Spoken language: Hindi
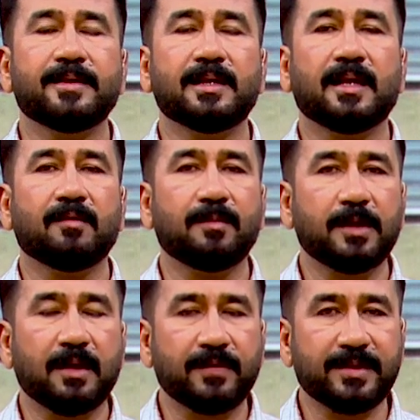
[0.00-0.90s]
ऐं अलावा भी
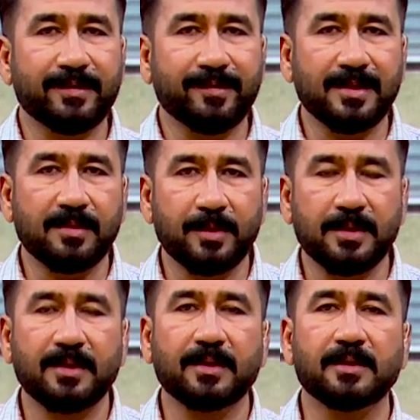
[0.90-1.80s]
काफ़ी सारी रेसिपीज़
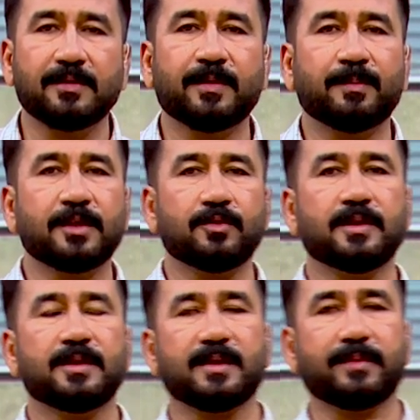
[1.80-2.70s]
आहिनि तव्हांजी फरमाइशुनि
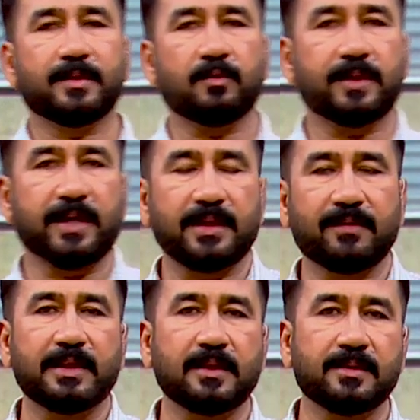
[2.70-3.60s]
के हिसाब सां उहो ठाहींदा
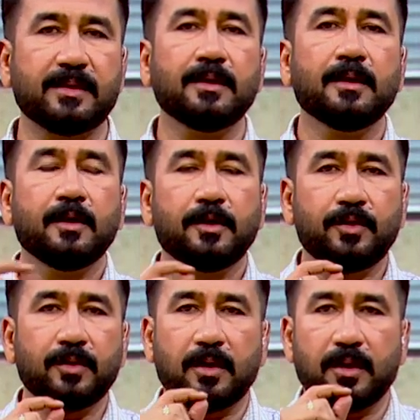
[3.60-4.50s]
वेंदासीं
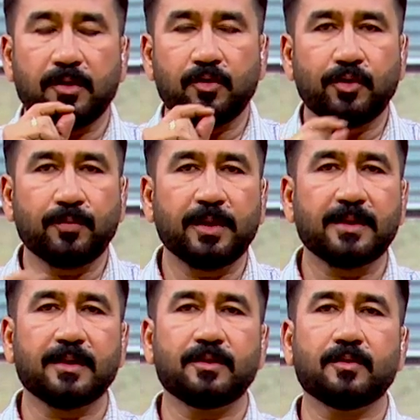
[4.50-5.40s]
यूट्यूब से
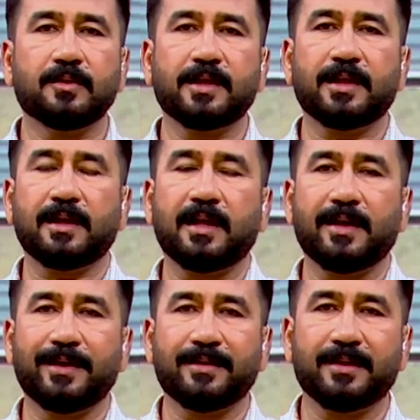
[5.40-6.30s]
असो चैनल
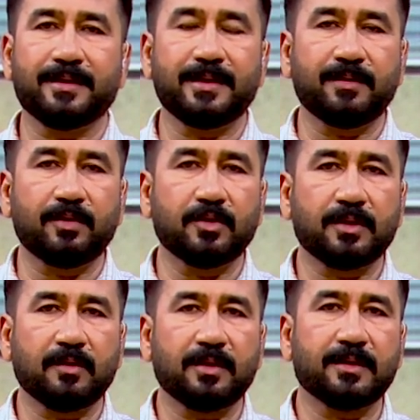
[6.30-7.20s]
है धरती टीवी जो
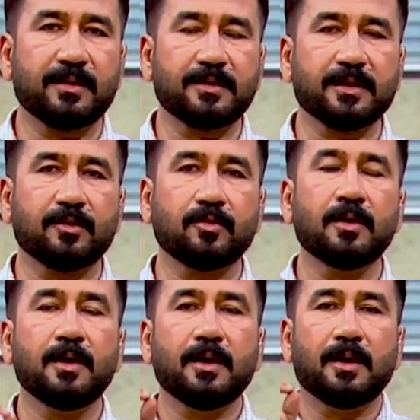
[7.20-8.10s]
तुम सर्च कंदो
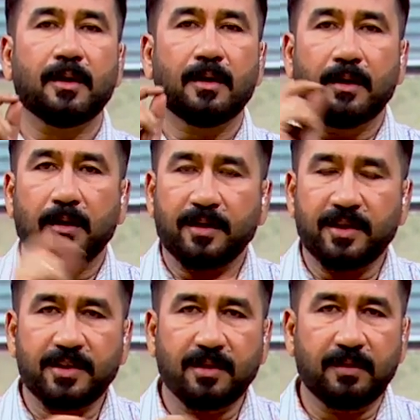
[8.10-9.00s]

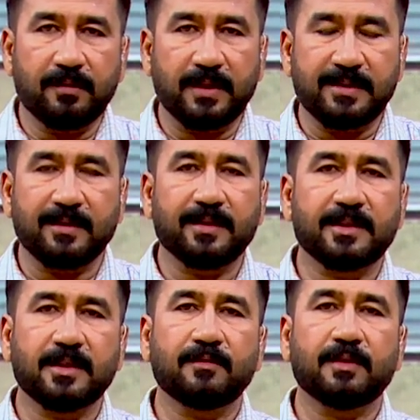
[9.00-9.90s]
किचन विथ फैसल
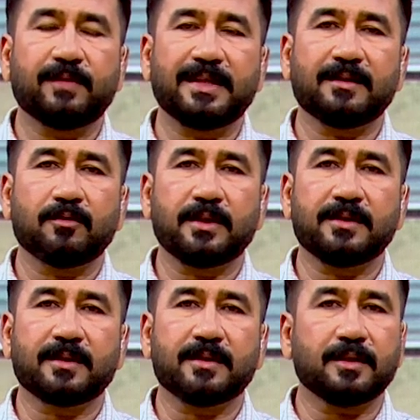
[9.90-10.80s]
किचन विथ फैसल हुते
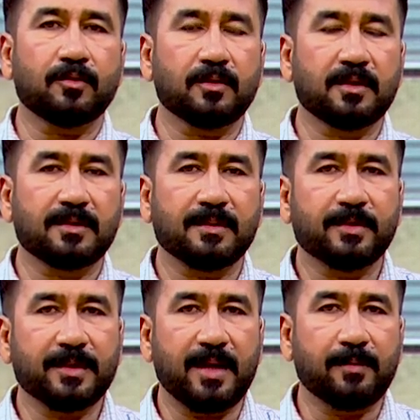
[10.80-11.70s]
सर्च कंदो उन्हें
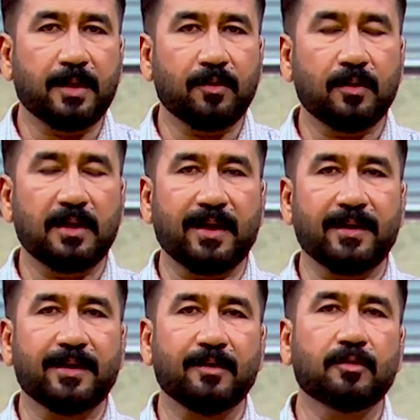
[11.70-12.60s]
सब्सक्राइब कर लाइक
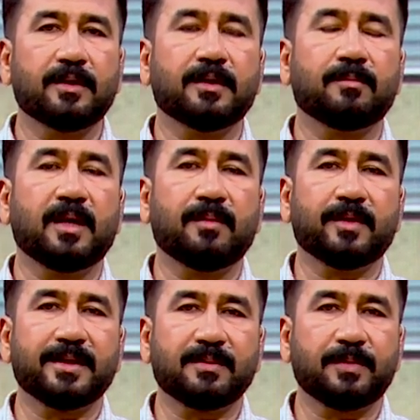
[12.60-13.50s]
कर हुते तमाम
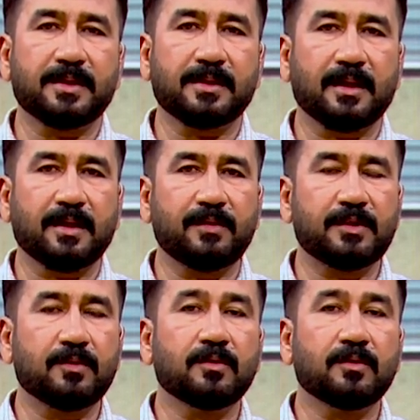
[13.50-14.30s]
रेसिपीज़ तक विझी